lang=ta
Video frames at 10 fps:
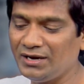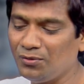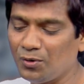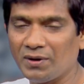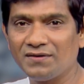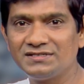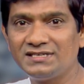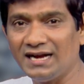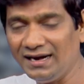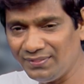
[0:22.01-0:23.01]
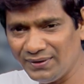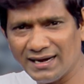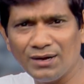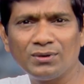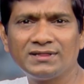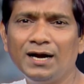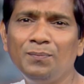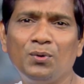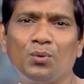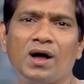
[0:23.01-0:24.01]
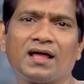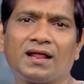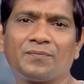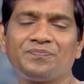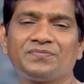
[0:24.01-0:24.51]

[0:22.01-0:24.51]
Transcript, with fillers: மீன் இன்னொரு பக்கம் வச்சுட்டு ரெண்டுத்துக்கும் இடையில ஒரு தடுப்பு உருவாக்குறாரு